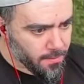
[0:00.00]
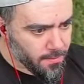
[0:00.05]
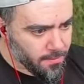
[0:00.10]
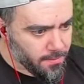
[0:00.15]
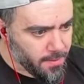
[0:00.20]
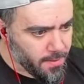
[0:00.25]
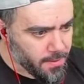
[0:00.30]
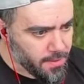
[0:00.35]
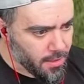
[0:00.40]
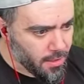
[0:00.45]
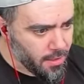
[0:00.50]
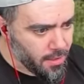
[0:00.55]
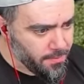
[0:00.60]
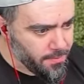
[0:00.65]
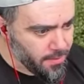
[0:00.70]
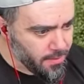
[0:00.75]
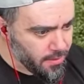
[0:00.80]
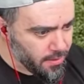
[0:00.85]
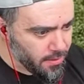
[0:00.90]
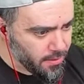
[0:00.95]
Bak
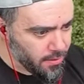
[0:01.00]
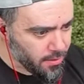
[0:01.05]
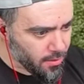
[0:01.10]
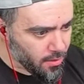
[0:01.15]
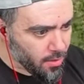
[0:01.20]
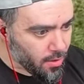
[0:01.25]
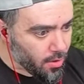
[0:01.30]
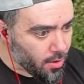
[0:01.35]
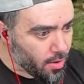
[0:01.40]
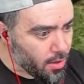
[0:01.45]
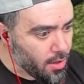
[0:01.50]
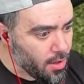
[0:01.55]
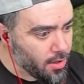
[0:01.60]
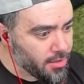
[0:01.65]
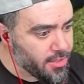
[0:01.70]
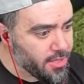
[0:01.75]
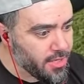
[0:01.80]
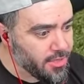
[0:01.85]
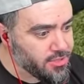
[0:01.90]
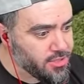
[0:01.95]
abi. Aa
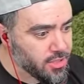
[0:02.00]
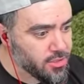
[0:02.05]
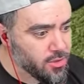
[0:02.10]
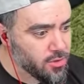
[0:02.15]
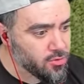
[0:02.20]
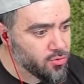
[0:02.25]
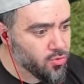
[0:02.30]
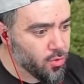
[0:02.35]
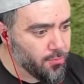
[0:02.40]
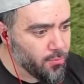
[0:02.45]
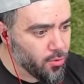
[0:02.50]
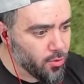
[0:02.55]
gerçekten zombi